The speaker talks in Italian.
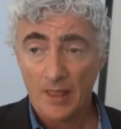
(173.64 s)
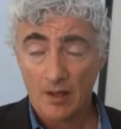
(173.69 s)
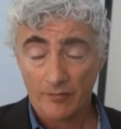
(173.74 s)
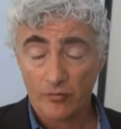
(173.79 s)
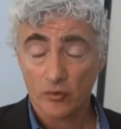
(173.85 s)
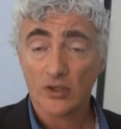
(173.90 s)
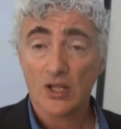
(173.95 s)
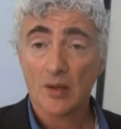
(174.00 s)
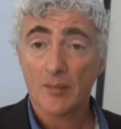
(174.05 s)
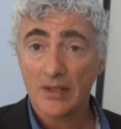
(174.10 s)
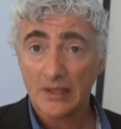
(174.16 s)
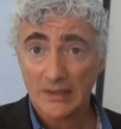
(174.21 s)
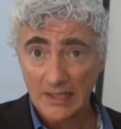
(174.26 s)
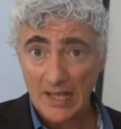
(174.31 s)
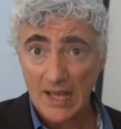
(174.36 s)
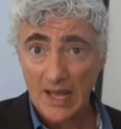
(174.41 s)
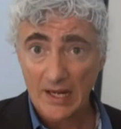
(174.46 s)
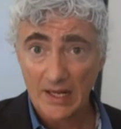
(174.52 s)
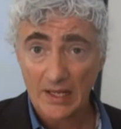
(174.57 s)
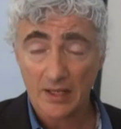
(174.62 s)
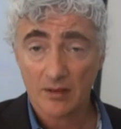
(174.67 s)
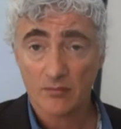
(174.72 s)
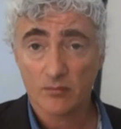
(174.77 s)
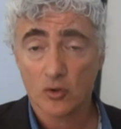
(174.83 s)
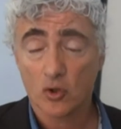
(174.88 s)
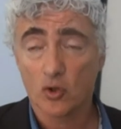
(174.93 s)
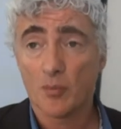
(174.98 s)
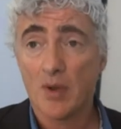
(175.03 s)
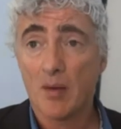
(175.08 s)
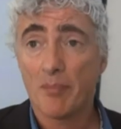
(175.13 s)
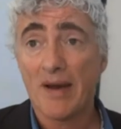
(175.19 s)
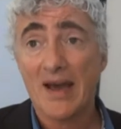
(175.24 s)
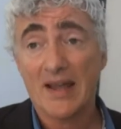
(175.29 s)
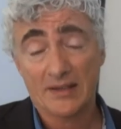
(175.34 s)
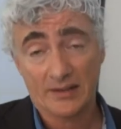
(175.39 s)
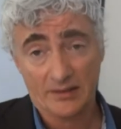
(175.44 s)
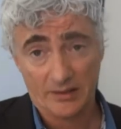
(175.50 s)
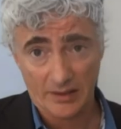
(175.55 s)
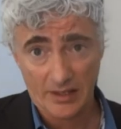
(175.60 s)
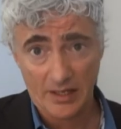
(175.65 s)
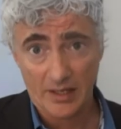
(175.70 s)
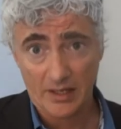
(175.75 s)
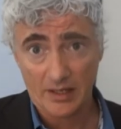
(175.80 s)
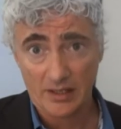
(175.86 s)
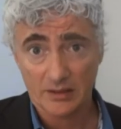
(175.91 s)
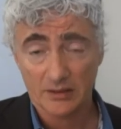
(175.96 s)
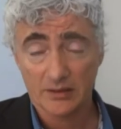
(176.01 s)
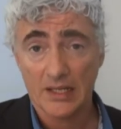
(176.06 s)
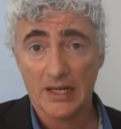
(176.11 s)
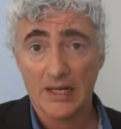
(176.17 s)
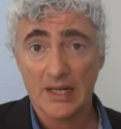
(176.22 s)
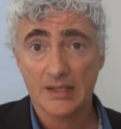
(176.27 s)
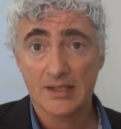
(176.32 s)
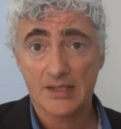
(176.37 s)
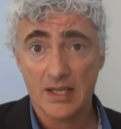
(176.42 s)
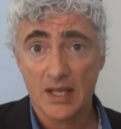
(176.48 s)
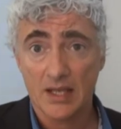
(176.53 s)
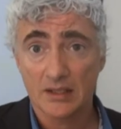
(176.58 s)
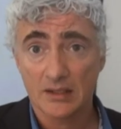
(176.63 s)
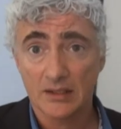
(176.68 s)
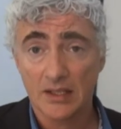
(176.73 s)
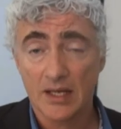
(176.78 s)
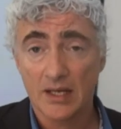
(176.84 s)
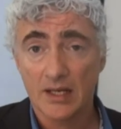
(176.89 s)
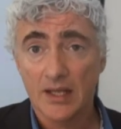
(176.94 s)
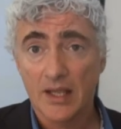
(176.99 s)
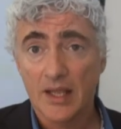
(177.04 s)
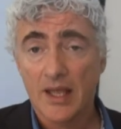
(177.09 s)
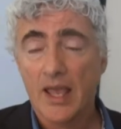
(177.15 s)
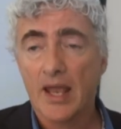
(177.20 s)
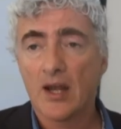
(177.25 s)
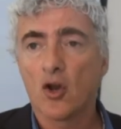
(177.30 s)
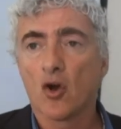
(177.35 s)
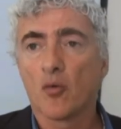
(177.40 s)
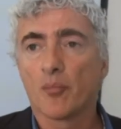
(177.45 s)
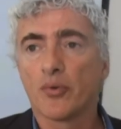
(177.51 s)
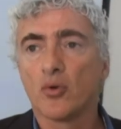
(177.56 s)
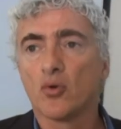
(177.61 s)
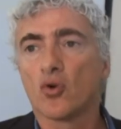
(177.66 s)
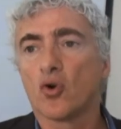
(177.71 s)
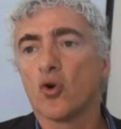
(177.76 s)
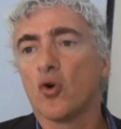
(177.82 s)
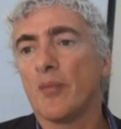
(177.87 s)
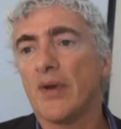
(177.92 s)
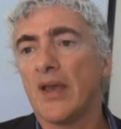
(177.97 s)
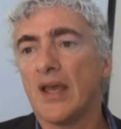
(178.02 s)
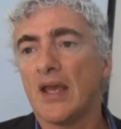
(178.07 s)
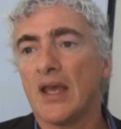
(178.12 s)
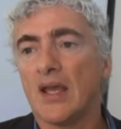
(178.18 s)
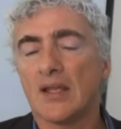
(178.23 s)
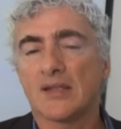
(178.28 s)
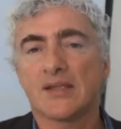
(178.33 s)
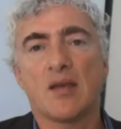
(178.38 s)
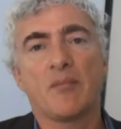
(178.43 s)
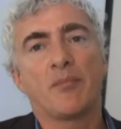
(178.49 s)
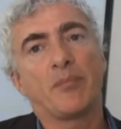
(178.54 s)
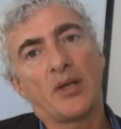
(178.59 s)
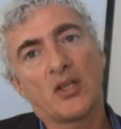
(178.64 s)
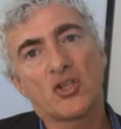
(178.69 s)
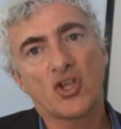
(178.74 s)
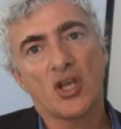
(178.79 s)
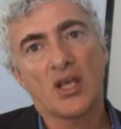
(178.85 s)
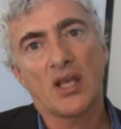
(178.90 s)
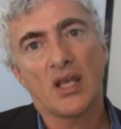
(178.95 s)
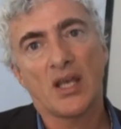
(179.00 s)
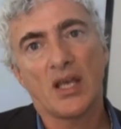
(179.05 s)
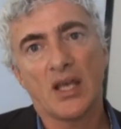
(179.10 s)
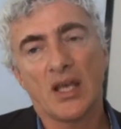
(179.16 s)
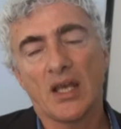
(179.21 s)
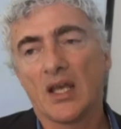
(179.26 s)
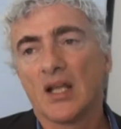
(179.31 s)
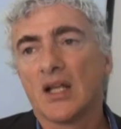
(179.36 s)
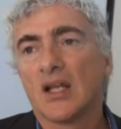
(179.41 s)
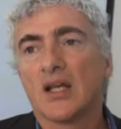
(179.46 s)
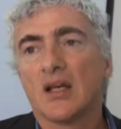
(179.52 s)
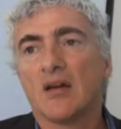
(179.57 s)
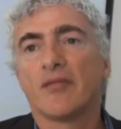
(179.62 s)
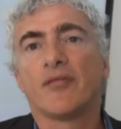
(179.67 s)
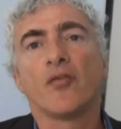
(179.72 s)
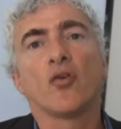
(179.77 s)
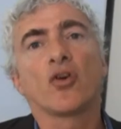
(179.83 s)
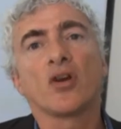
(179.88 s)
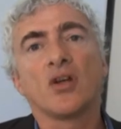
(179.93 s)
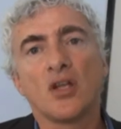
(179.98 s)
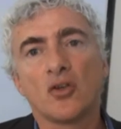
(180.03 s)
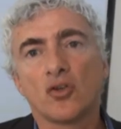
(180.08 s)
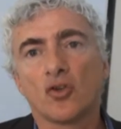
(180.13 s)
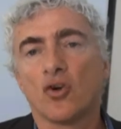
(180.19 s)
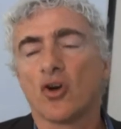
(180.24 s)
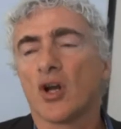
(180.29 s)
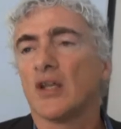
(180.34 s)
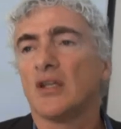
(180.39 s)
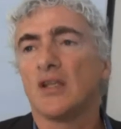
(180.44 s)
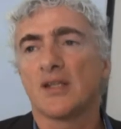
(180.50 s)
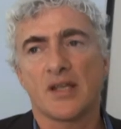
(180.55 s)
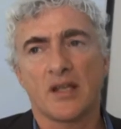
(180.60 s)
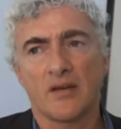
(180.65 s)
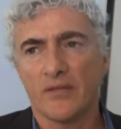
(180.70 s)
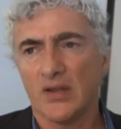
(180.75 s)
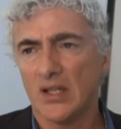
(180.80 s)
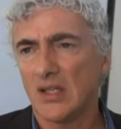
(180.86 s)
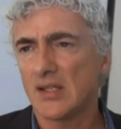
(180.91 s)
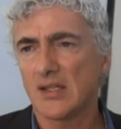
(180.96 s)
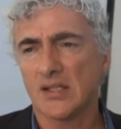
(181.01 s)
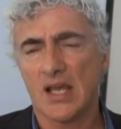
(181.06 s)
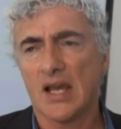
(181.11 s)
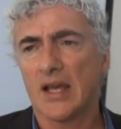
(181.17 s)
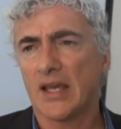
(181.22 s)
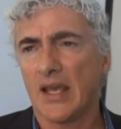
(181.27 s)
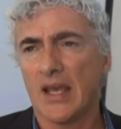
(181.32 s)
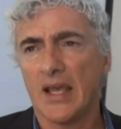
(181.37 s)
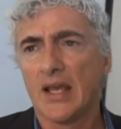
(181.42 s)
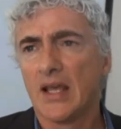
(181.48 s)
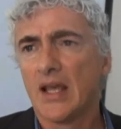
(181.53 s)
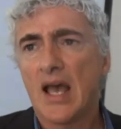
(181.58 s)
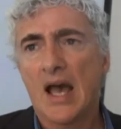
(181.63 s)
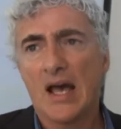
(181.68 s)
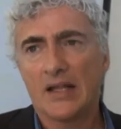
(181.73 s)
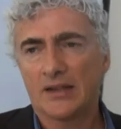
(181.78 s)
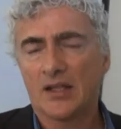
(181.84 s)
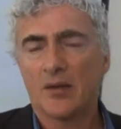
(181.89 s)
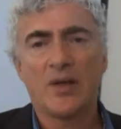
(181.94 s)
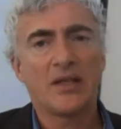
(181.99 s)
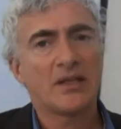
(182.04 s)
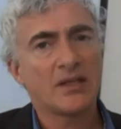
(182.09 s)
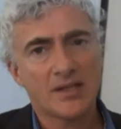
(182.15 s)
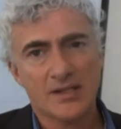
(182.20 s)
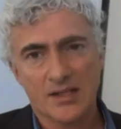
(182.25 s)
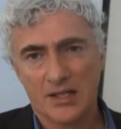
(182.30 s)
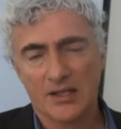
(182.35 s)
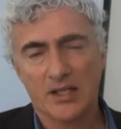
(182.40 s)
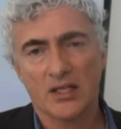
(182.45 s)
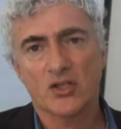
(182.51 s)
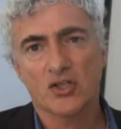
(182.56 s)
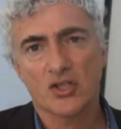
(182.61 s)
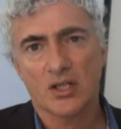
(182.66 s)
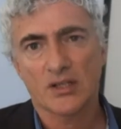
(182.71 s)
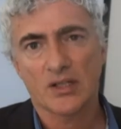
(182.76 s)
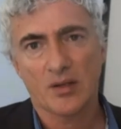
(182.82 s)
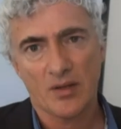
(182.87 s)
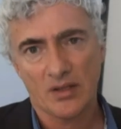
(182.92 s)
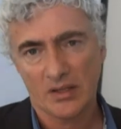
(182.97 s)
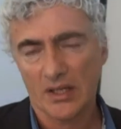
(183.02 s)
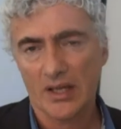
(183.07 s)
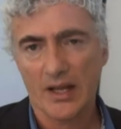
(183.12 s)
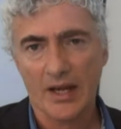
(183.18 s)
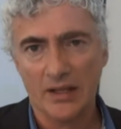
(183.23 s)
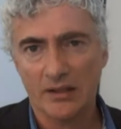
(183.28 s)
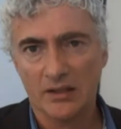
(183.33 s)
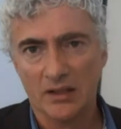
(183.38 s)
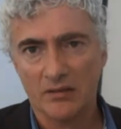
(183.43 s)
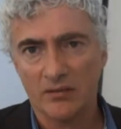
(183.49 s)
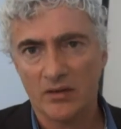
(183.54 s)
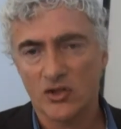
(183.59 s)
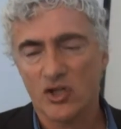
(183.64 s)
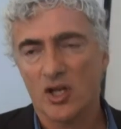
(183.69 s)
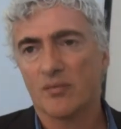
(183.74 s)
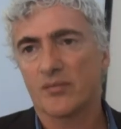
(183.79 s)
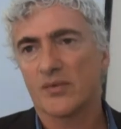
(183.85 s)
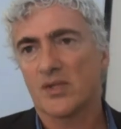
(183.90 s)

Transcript: fondamentale come partner dell'azienda e non più come semplice fornitore di servizi anche altamente strategici, altamente creativi. C'è